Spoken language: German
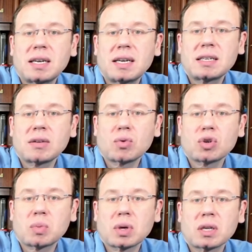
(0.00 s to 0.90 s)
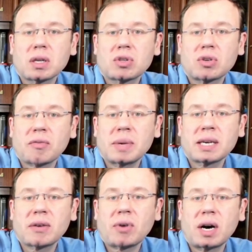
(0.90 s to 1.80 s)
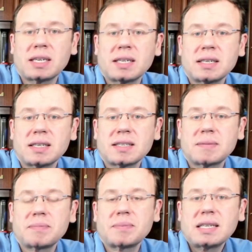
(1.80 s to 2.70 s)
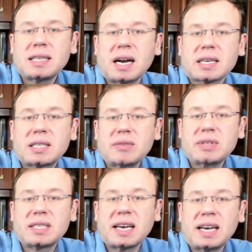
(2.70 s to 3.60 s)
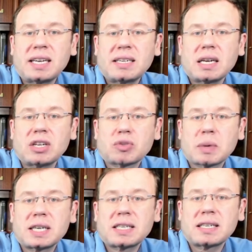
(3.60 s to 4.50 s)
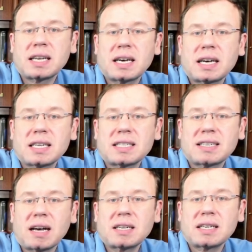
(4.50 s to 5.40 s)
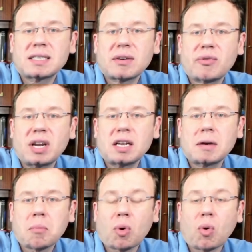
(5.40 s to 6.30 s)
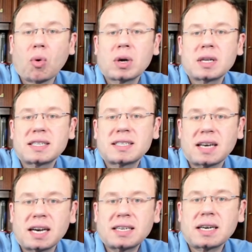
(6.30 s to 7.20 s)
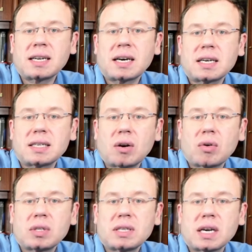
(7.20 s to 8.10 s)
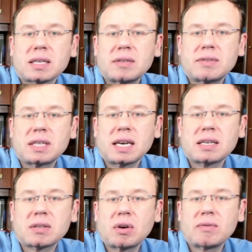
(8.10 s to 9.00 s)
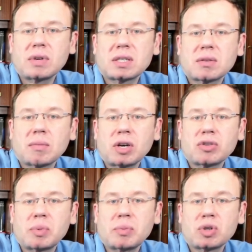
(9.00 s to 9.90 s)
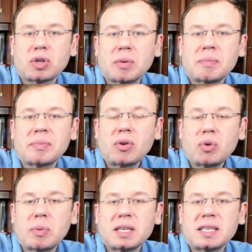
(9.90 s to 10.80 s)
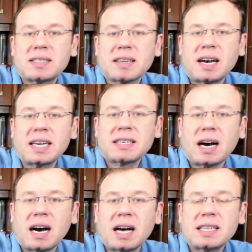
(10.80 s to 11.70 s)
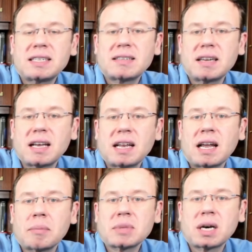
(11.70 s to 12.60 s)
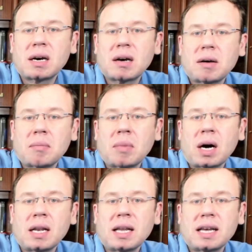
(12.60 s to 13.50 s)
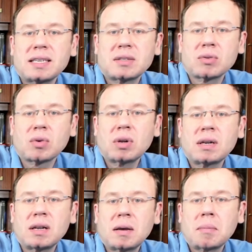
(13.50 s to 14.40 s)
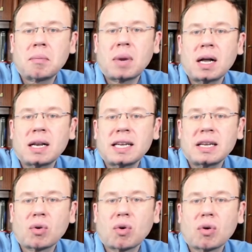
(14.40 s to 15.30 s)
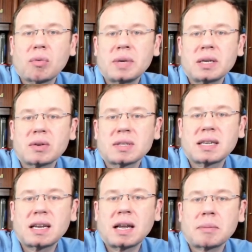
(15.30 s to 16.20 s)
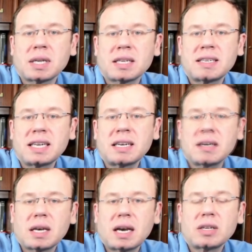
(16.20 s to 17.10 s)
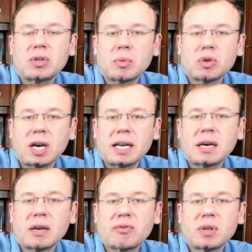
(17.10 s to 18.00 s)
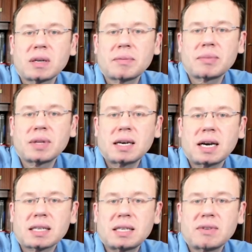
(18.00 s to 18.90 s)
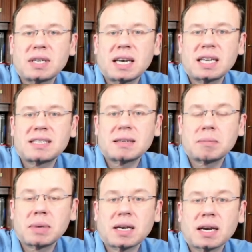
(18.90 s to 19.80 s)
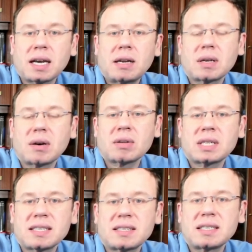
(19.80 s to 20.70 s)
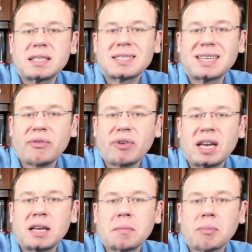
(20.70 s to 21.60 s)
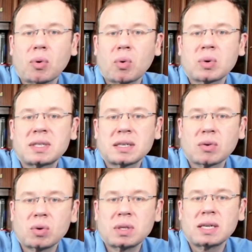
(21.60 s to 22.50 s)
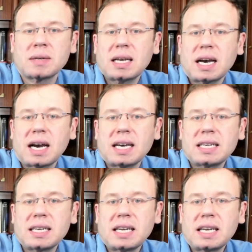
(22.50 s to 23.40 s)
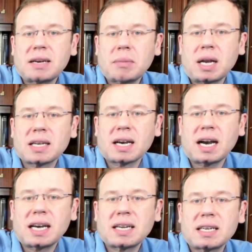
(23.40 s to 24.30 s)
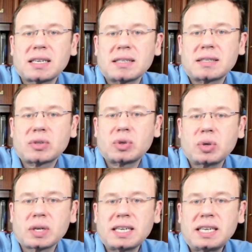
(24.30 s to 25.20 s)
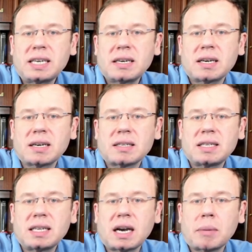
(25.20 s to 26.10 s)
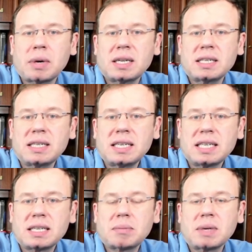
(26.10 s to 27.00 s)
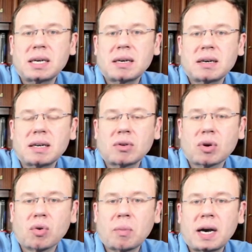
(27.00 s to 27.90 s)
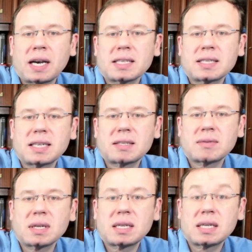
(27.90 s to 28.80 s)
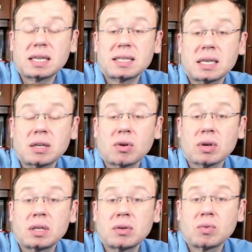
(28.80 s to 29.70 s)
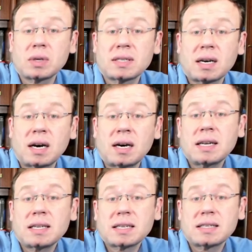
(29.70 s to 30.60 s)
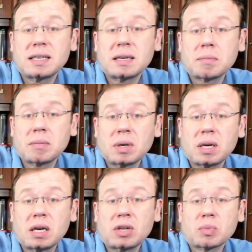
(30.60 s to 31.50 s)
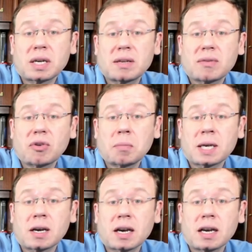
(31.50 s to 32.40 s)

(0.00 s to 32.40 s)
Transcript: der ursprünglichen Stoffmenge vorhanden ist. Die Aktivität entspricht der Zahl der Zerfälle pro Zeiteinheit und die Aktivität können wir zum Beispiel bestimmen über die Zeit als Lambda mal S0 mal E hoch minus Lambda t. Eine typische Einheit für Aktivität sind Becquerel und das sind die Zerfälle pro Sekunde. Eine ehemalige Einheit ist Curie, die aber nicht mehr in Europa eingesetzt wird, tatsächlich noch in den USA, das eben entsprechend von Becquerel